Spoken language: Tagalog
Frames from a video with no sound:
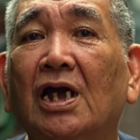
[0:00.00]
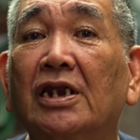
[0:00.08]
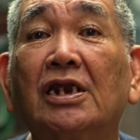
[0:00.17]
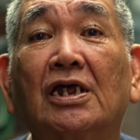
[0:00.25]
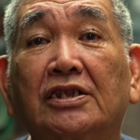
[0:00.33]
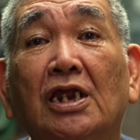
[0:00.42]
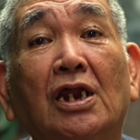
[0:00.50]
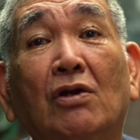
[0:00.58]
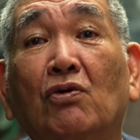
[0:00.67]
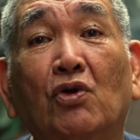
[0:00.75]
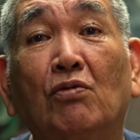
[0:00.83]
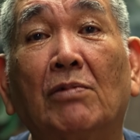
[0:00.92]
Kanina,
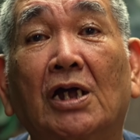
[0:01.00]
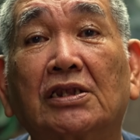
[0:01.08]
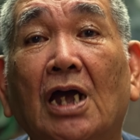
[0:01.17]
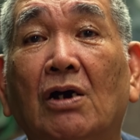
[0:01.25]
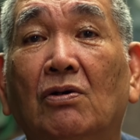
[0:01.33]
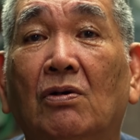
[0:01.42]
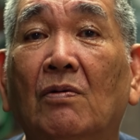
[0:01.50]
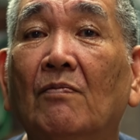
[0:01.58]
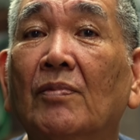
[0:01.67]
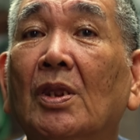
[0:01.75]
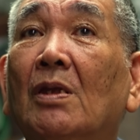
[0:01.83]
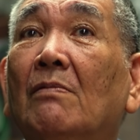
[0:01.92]
tinanong ko yung mga tao.
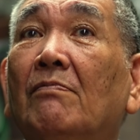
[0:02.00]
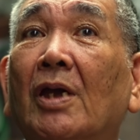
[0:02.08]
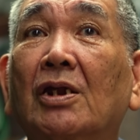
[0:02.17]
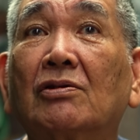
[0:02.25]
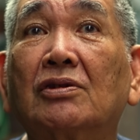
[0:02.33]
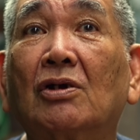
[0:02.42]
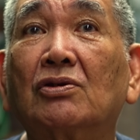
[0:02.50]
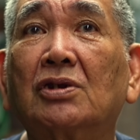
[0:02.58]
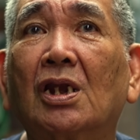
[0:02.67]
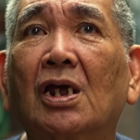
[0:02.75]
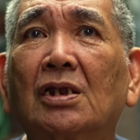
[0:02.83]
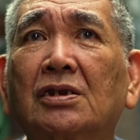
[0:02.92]
Meron daw
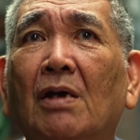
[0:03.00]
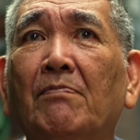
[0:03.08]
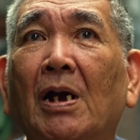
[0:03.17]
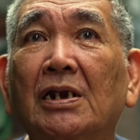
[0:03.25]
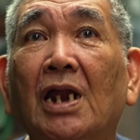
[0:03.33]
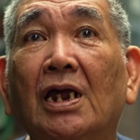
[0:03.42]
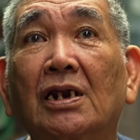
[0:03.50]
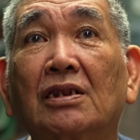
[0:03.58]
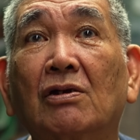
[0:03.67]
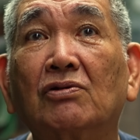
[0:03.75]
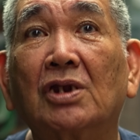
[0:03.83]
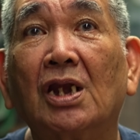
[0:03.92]
sila, sa
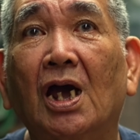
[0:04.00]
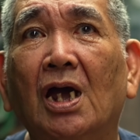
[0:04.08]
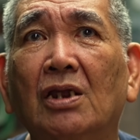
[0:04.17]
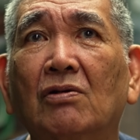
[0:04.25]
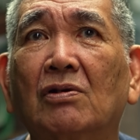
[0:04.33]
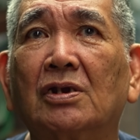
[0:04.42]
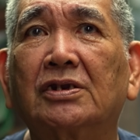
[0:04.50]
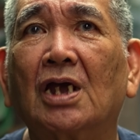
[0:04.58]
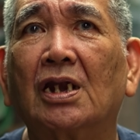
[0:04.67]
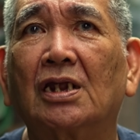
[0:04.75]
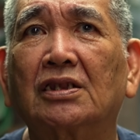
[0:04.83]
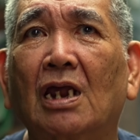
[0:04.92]
Baklaran daw sila, yung
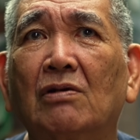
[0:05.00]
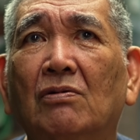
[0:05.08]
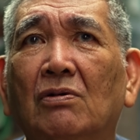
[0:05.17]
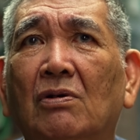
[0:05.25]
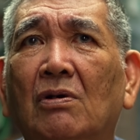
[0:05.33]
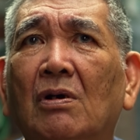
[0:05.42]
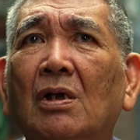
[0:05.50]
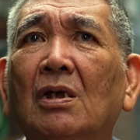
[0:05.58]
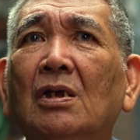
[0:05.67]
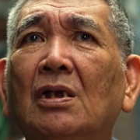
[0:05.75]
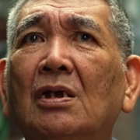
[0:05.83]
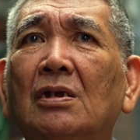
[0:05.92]
isa na tanong ko,
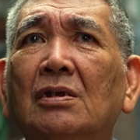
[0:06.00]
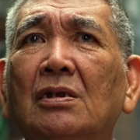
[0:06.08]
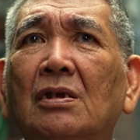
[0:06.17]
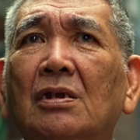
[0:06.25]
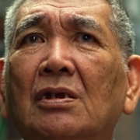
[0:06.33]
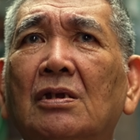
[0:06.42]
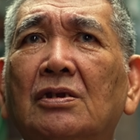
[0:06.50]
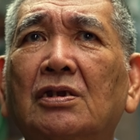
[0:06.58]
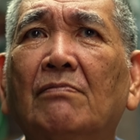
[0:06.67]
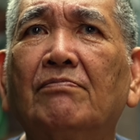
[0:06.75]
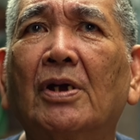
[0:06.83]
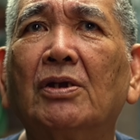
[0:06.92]

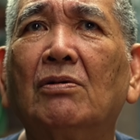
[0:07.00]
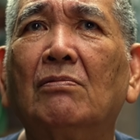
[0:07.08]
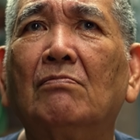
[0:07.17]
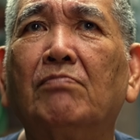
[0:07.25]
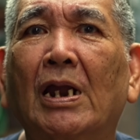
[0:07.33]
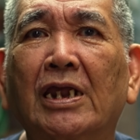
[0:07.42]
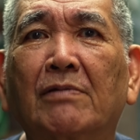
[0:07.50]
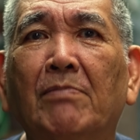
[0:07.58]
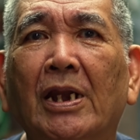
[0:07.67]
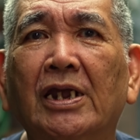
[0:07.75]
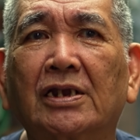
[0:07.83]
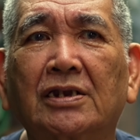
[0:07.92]
saan ba yung
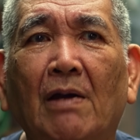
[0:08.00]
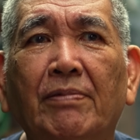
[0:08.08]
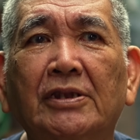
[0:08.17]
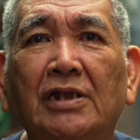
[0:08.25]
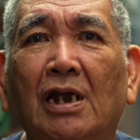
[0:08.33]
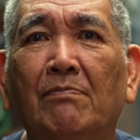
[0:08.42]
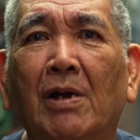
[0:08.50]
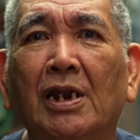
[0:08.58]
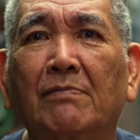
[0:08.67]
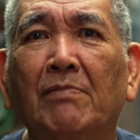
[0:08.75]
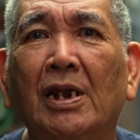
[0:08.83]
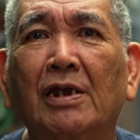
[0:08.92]
balik-balik? Sabi,
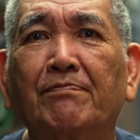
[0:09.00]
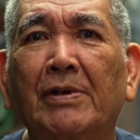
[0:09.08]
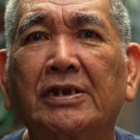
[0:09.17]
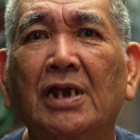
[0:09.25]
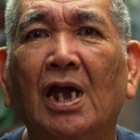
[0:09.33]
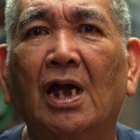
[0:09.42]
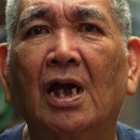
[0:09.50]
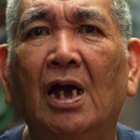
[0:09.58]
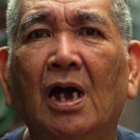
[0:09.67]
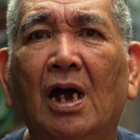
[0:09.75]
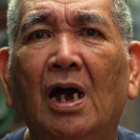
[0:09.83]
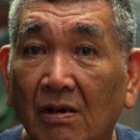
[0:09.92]
taga-balik-balik pa siya.
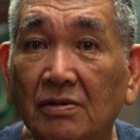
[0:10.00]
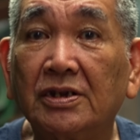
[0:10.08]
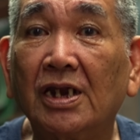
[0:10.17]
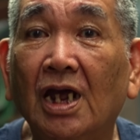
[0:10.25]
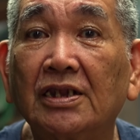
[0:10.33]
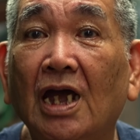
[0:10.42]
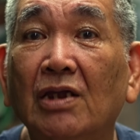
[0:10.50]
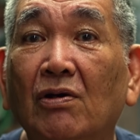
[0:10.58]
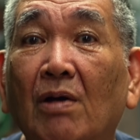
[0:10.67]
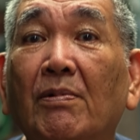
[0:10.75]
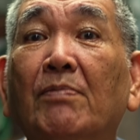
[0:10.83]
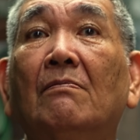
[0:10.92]
Dinadayo kami.